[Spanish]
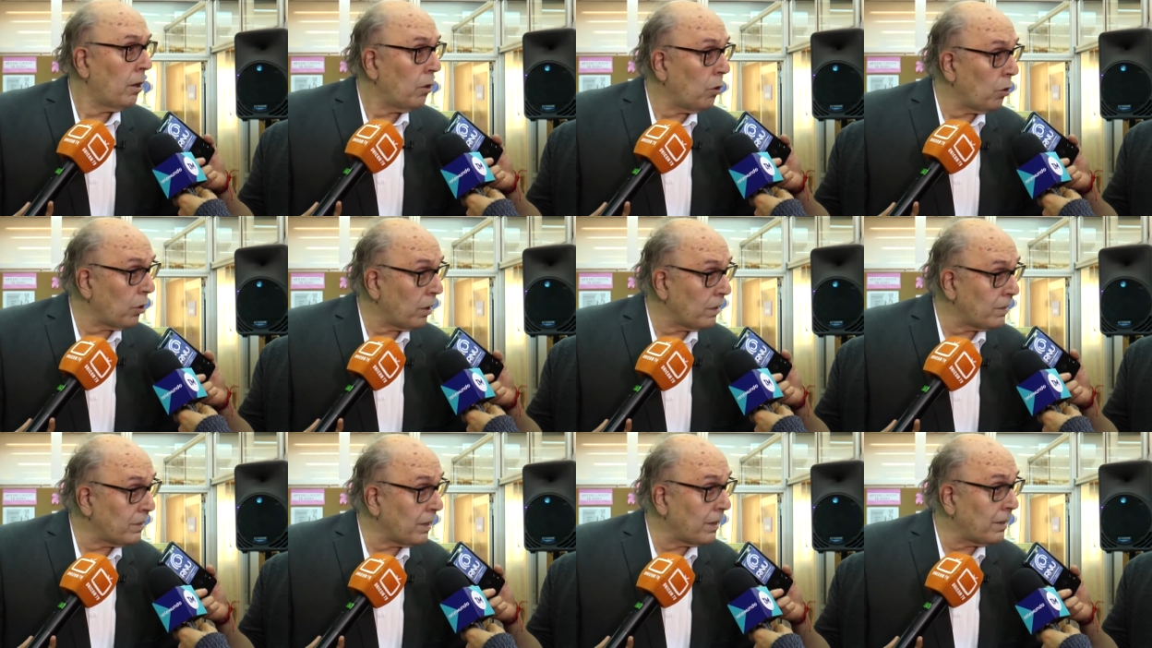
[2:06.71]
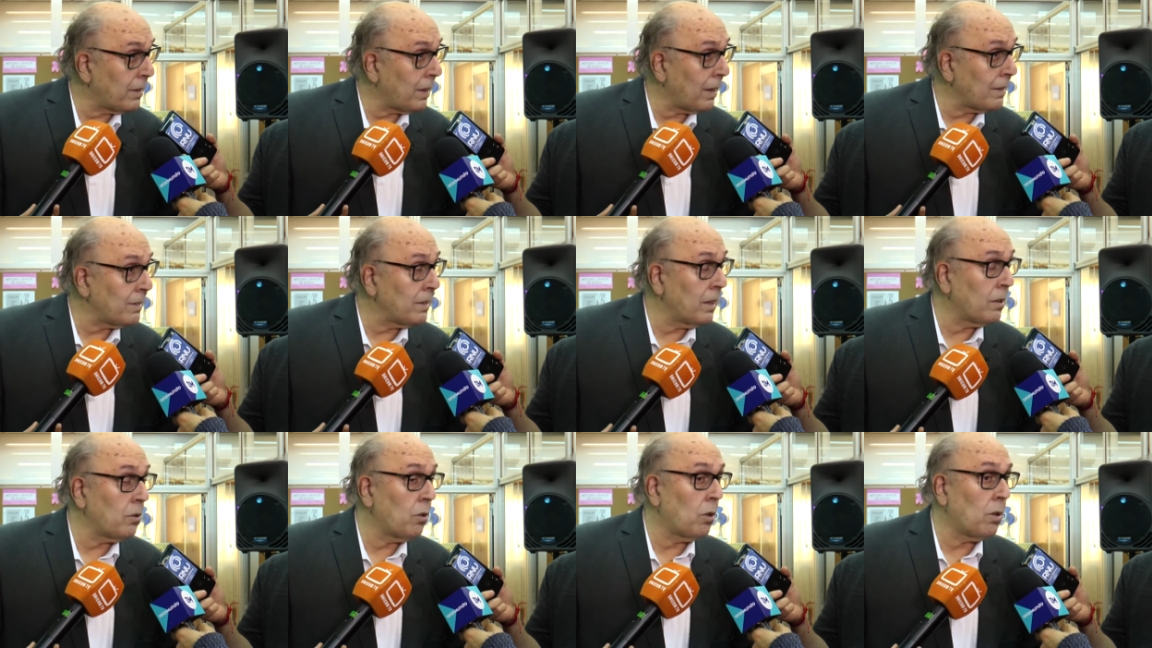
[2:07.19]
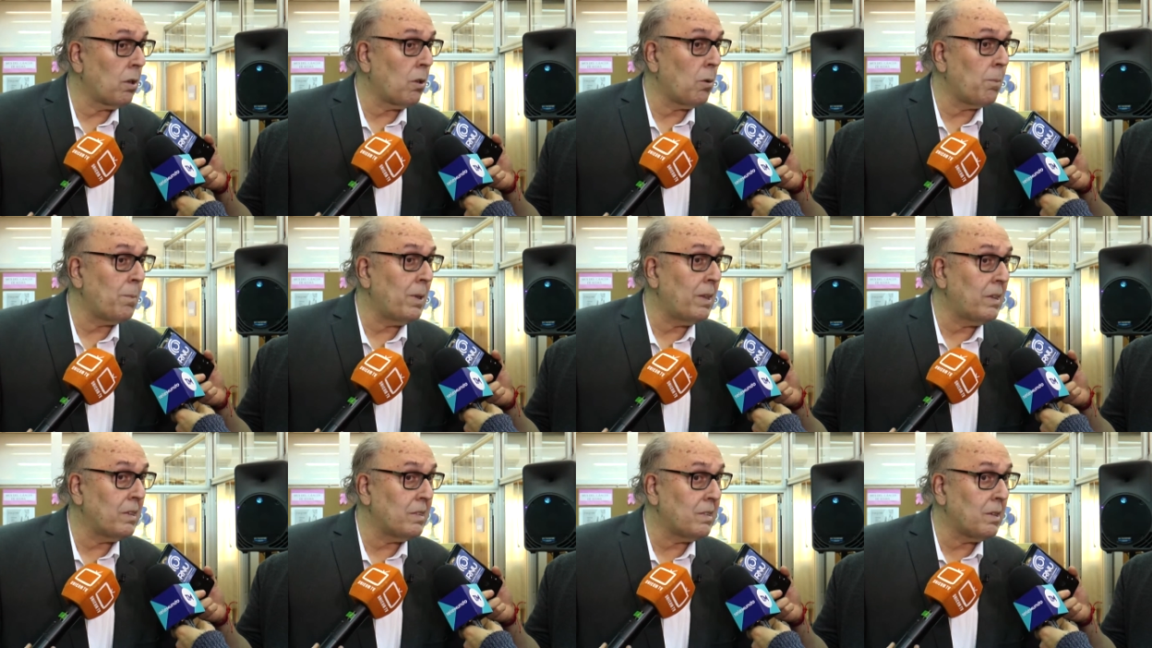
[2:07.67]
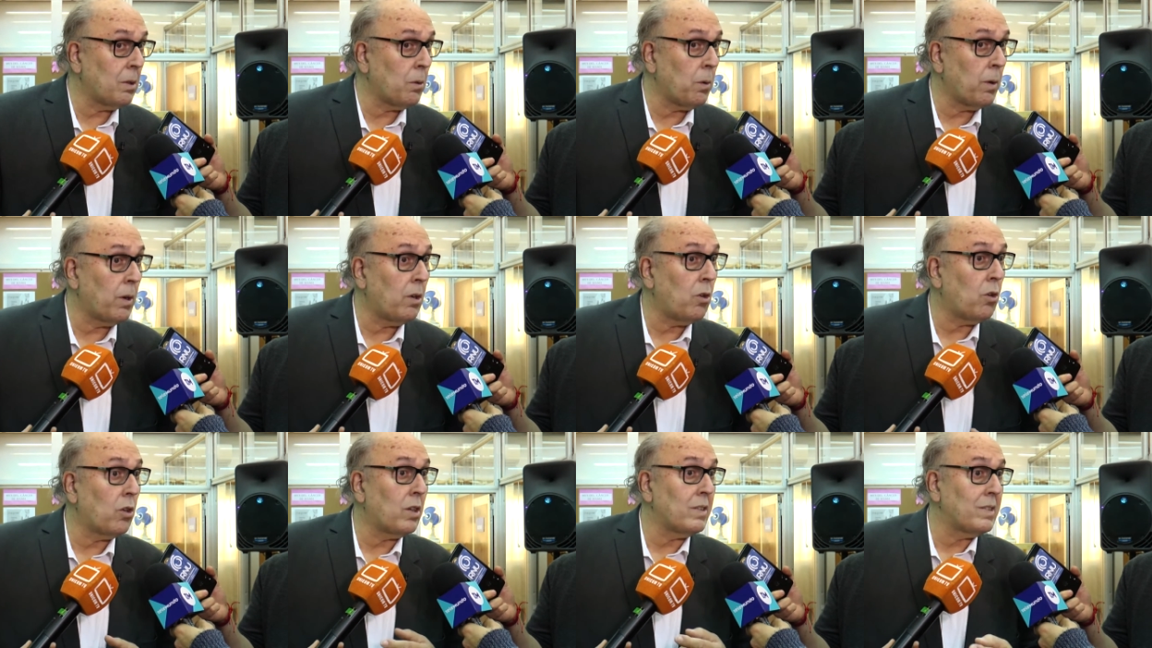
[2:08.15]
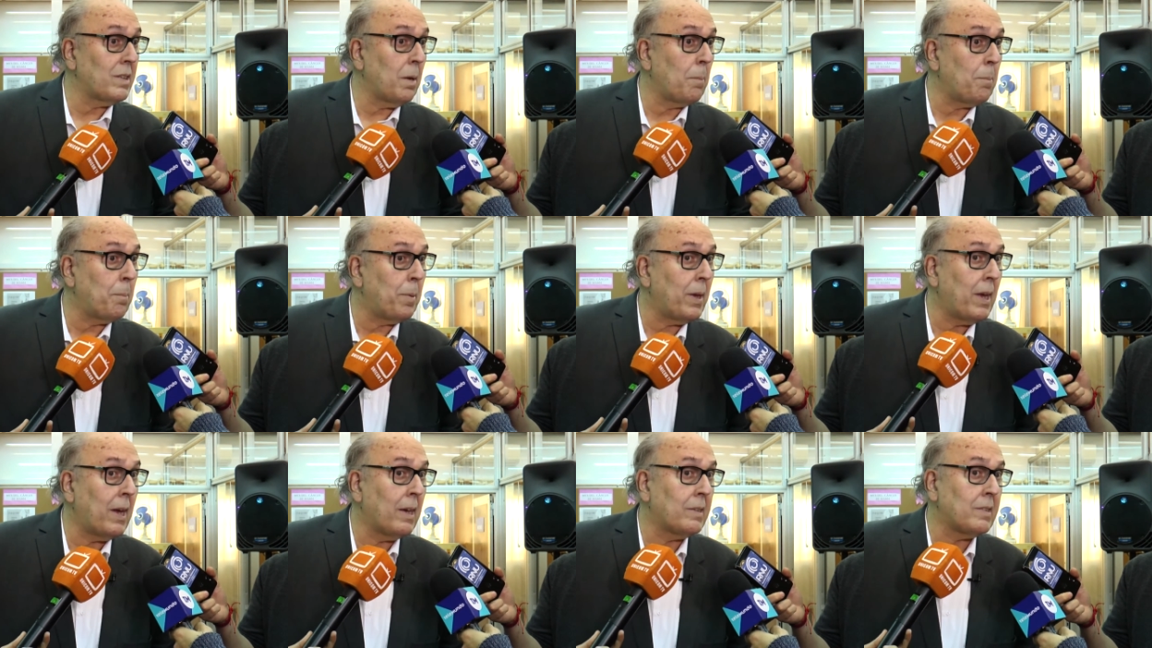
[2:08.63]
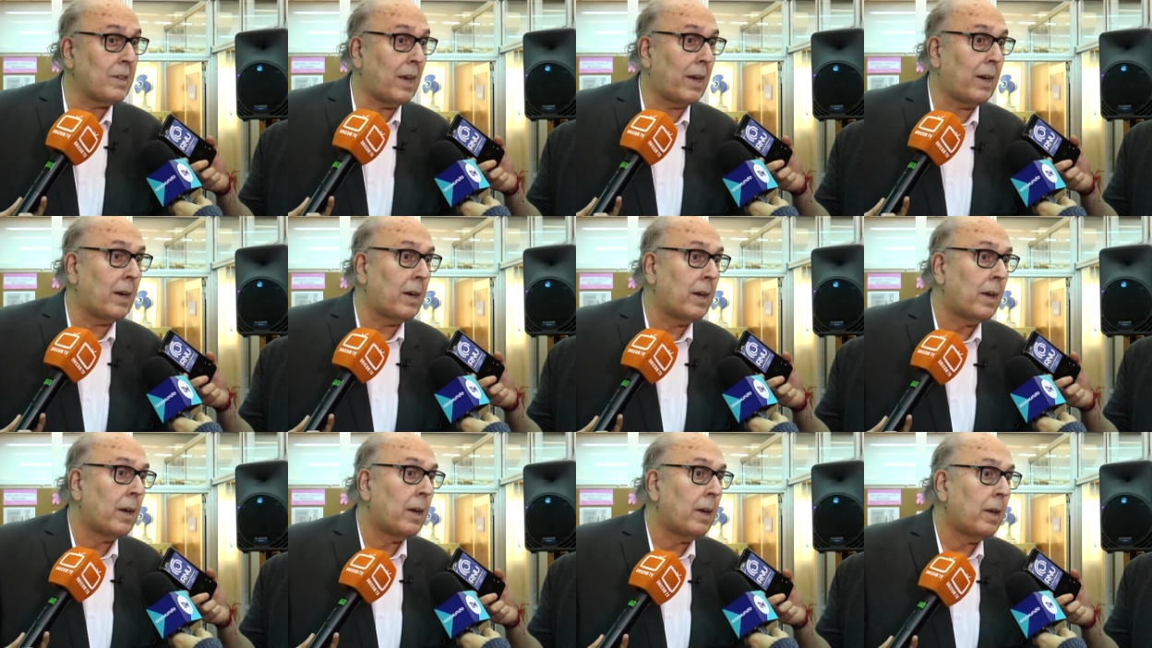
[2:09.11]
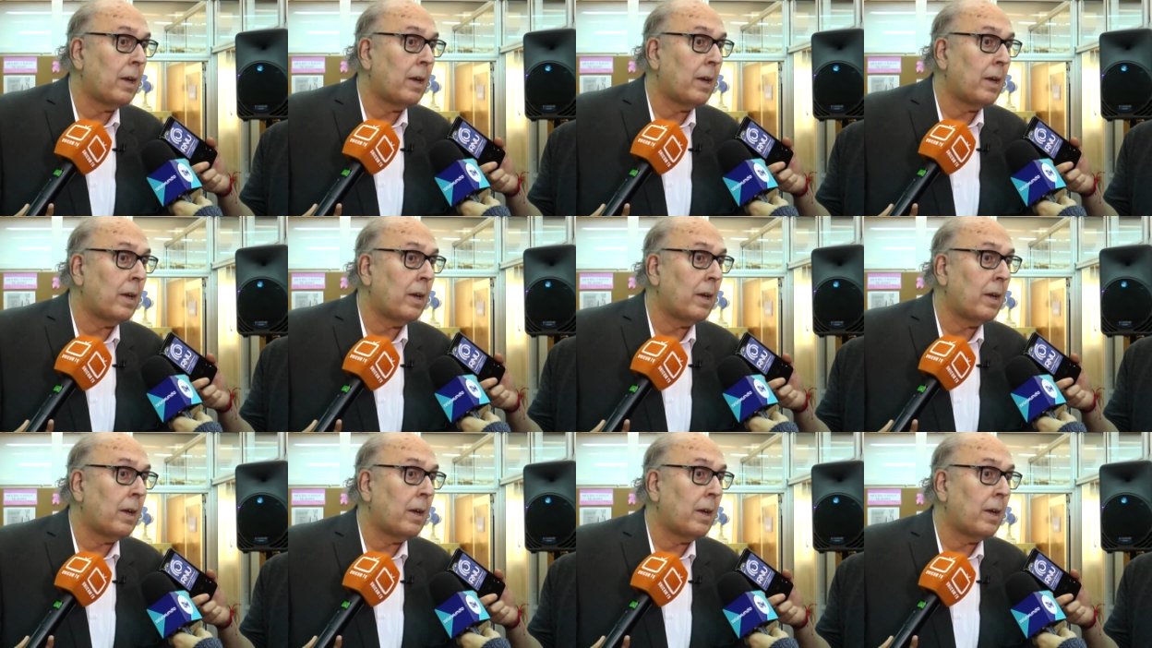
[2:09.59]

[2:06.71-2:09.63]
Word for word: lo que se está haciendo en el 2019 y lo que se empieza